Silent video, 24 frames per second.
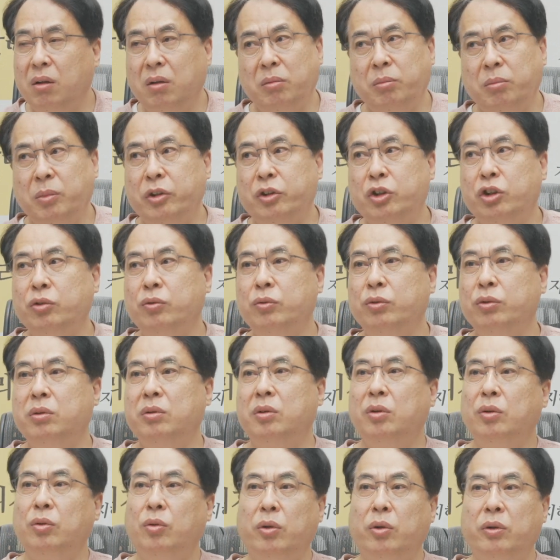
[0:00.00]
아 그러면 이
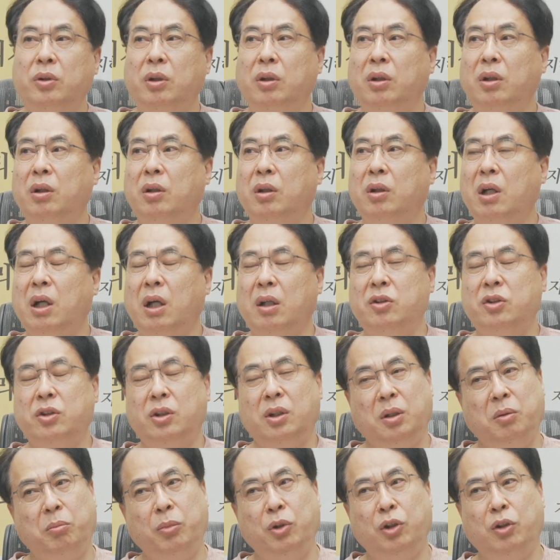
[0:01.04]
친구들은 도저히
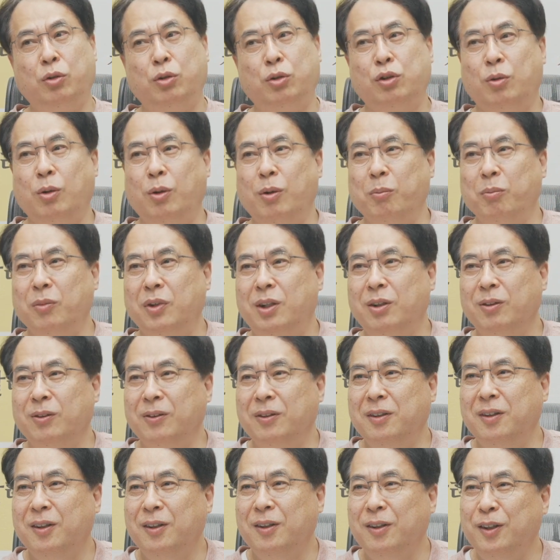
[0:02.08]
같이 믿을 수 없는
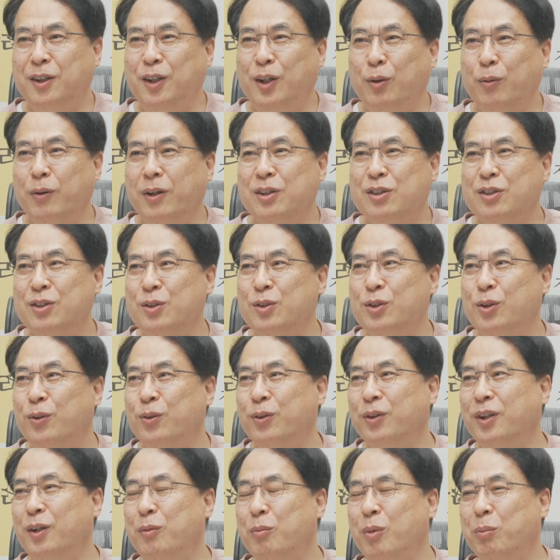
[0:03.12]
음. 의리와
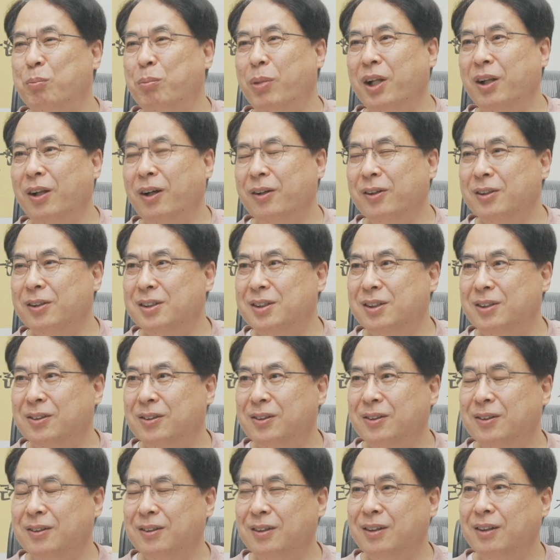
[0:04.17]
신용이 밑바닥을
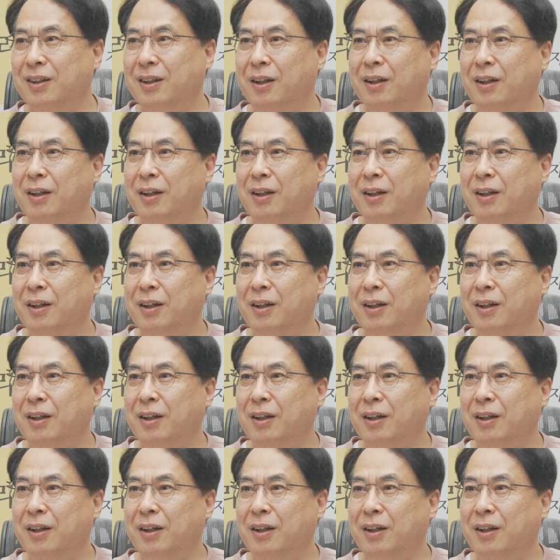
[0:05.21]
치는